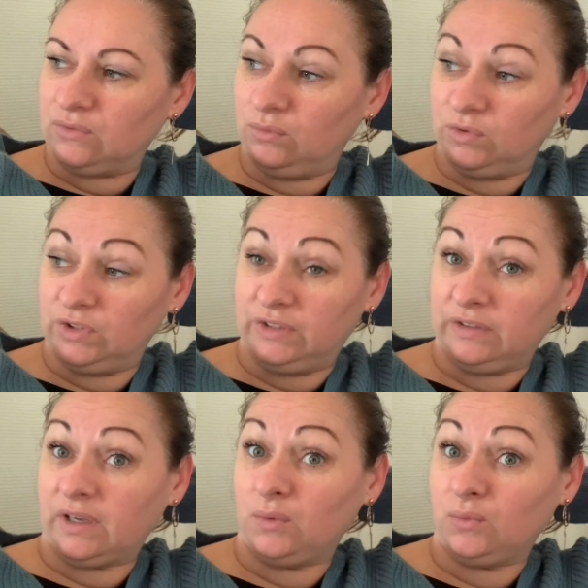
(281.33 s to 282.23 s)
tout le monde était
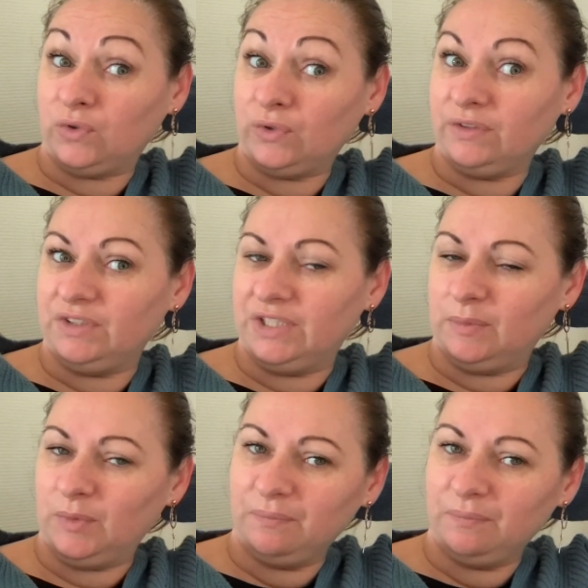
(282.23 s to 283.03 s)
très content, évidemment.